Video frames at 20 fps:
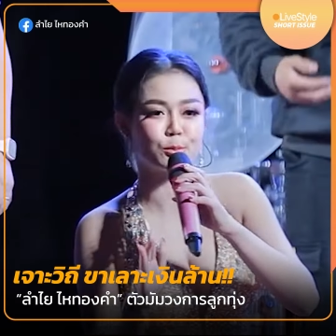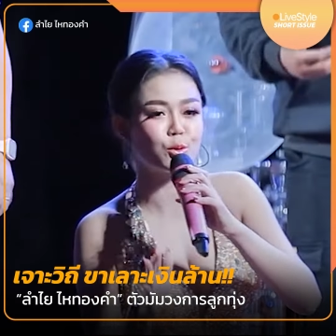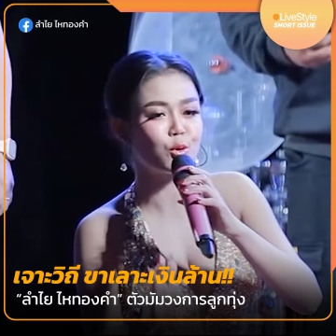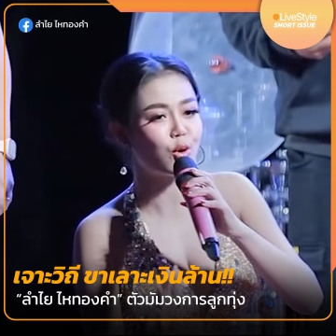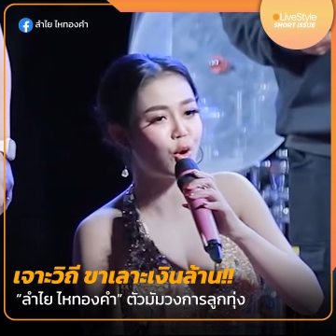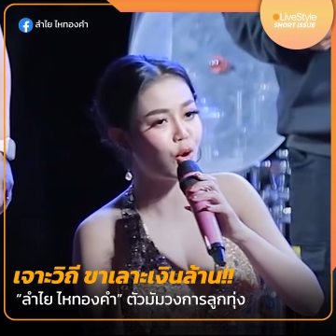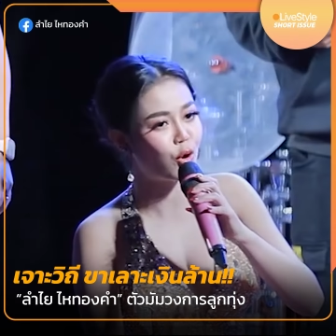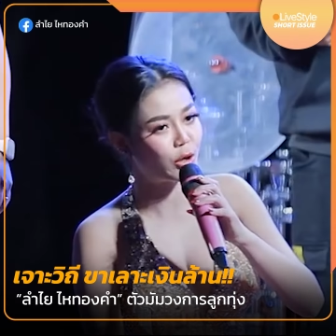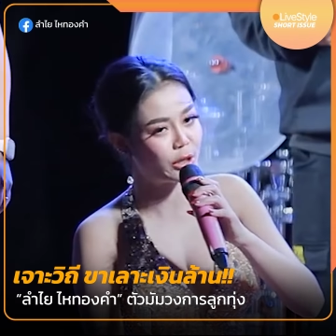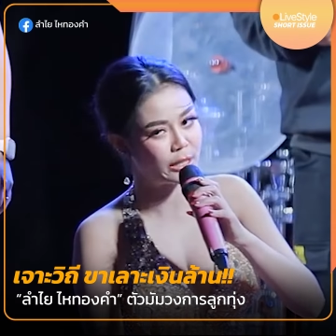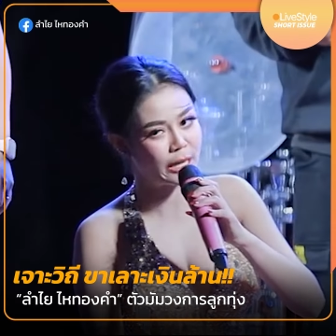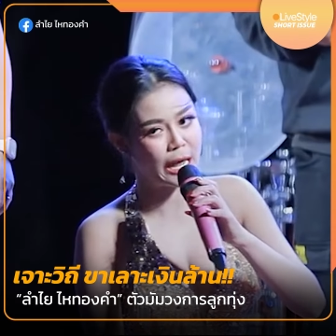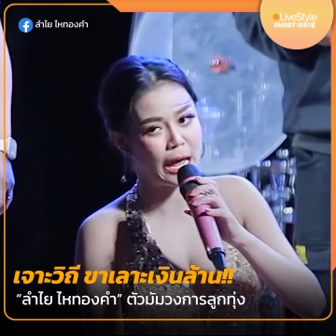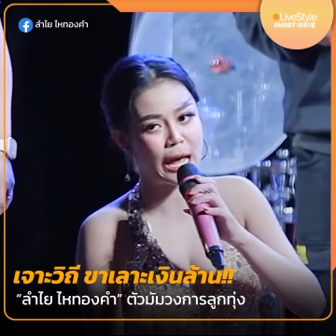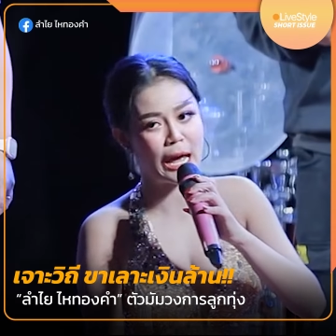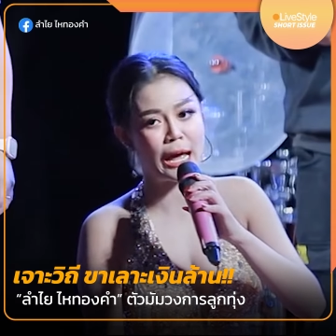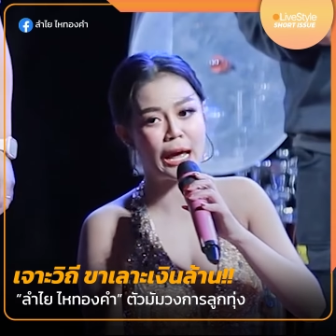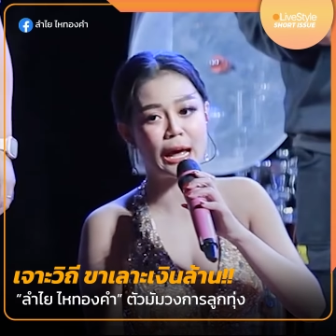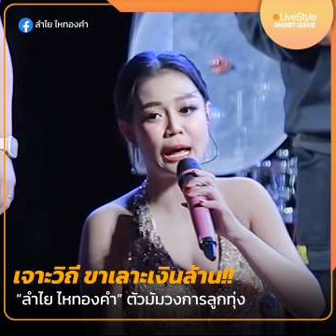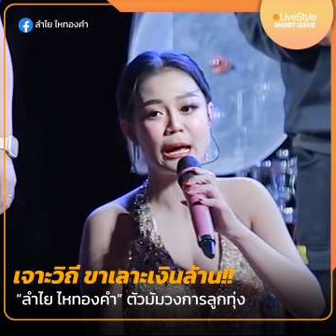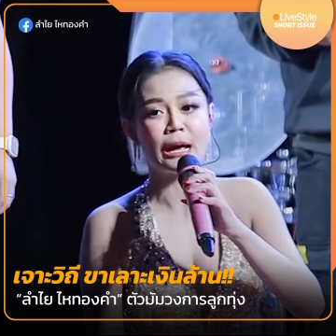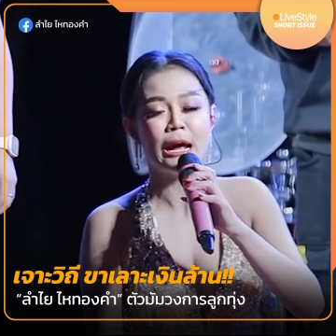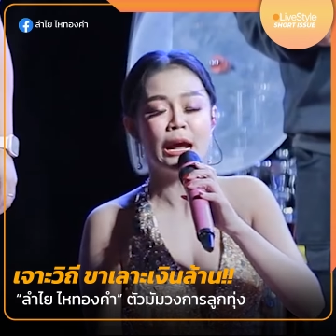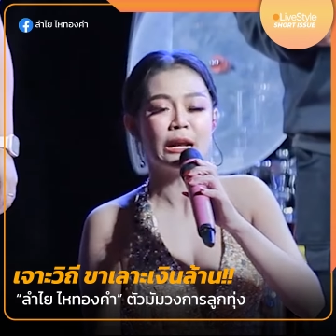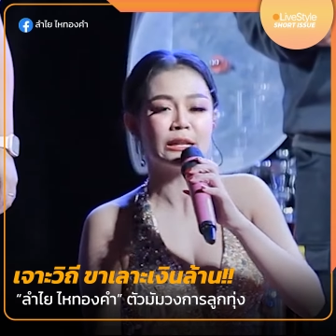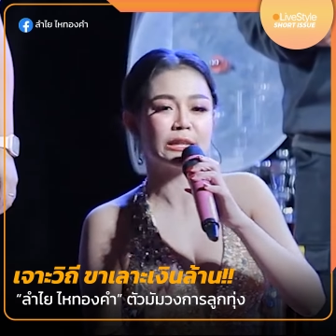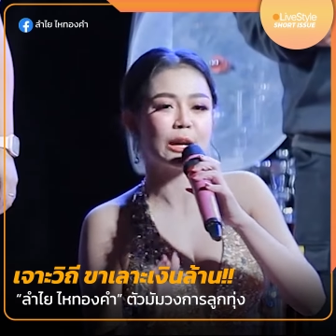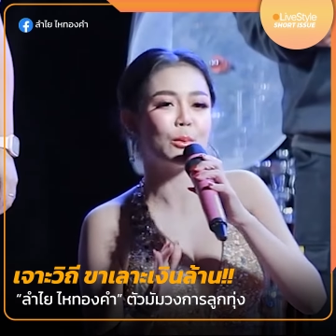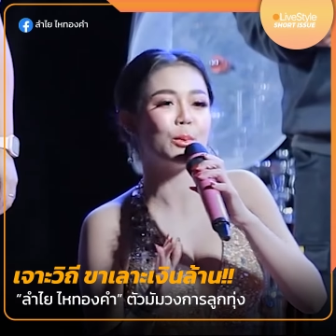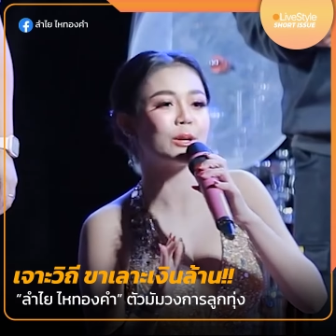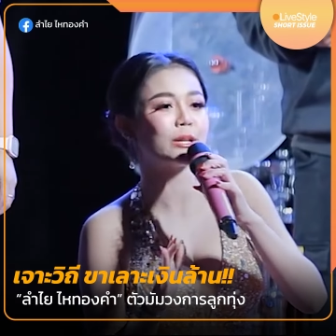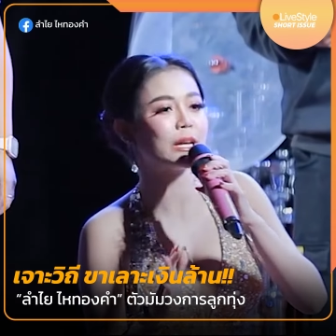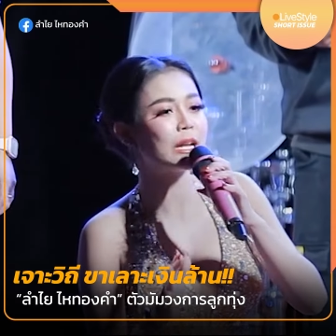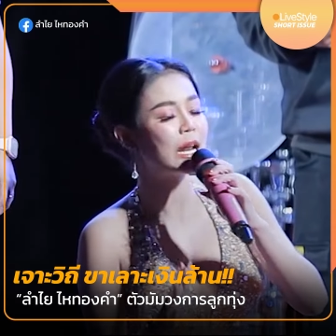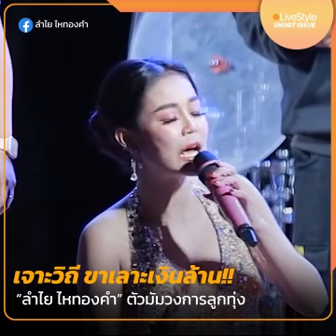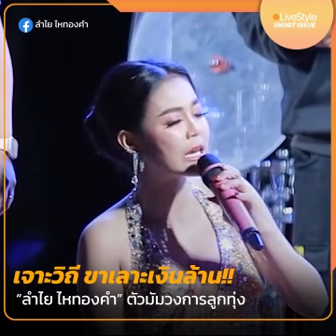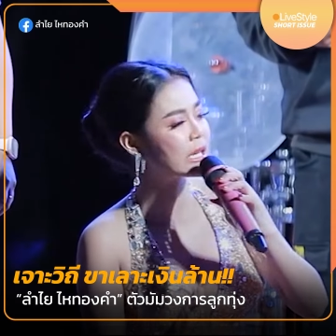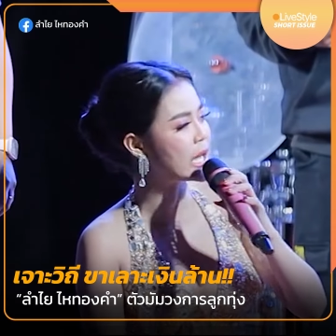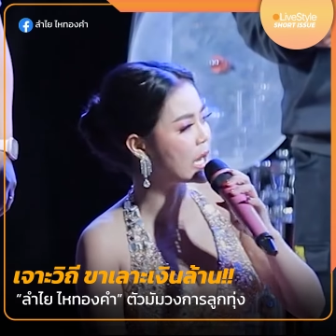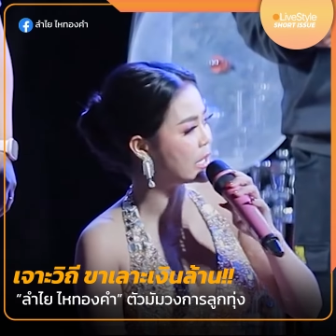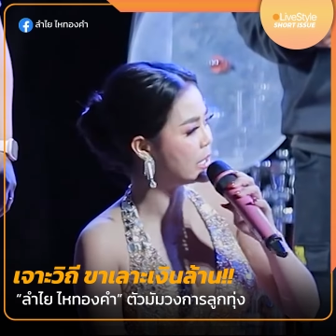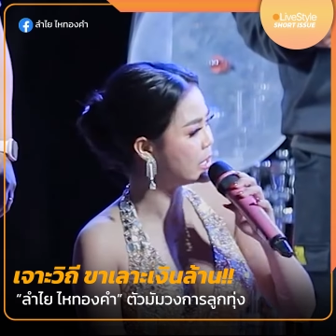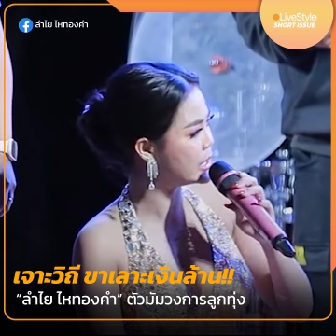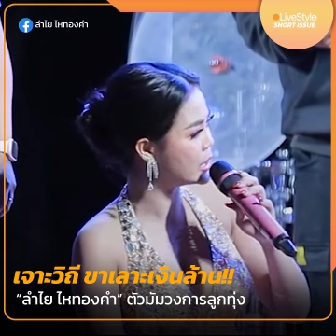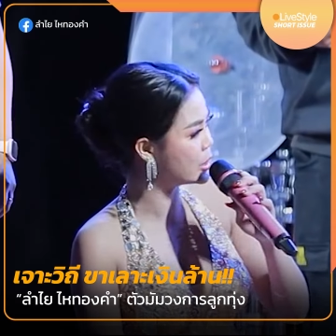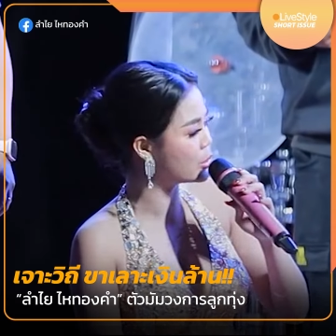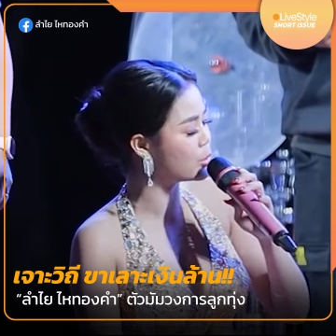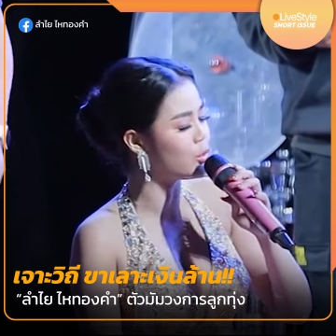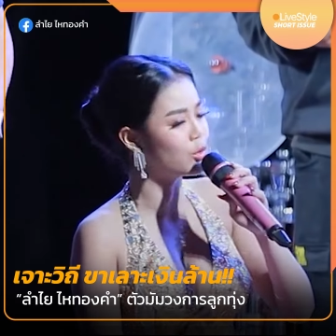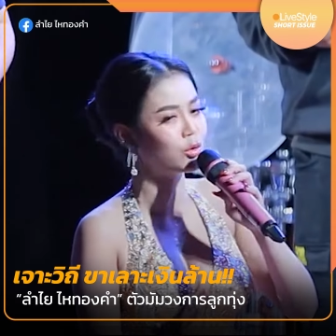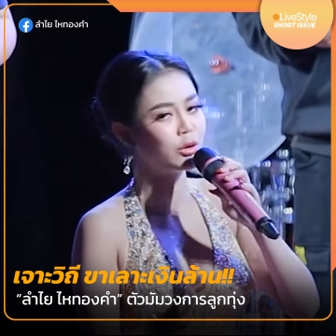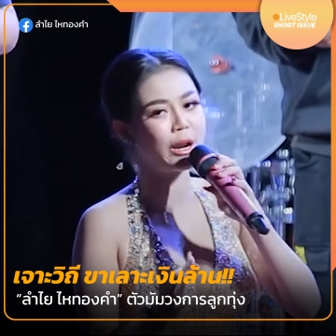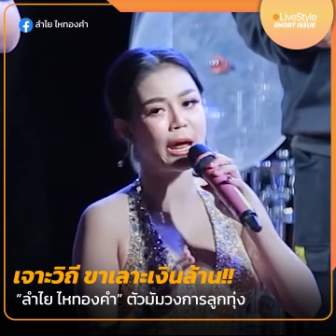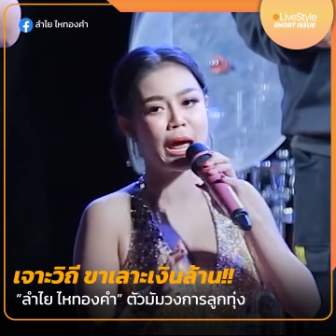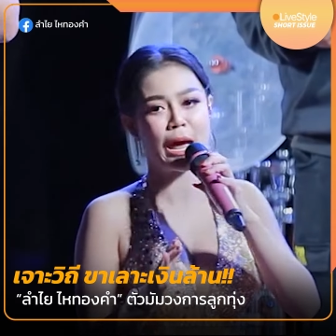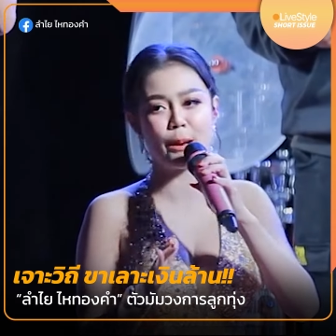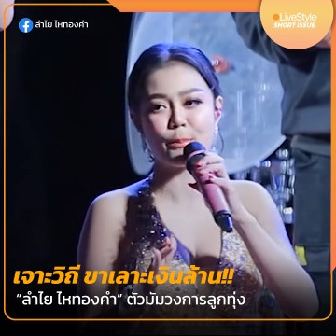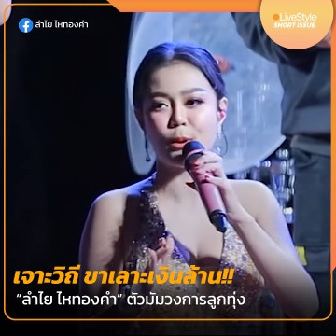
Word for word: และเมื่อไม่นานนี้ก็มีคลิปไวรัลตอนที่สาวลำไย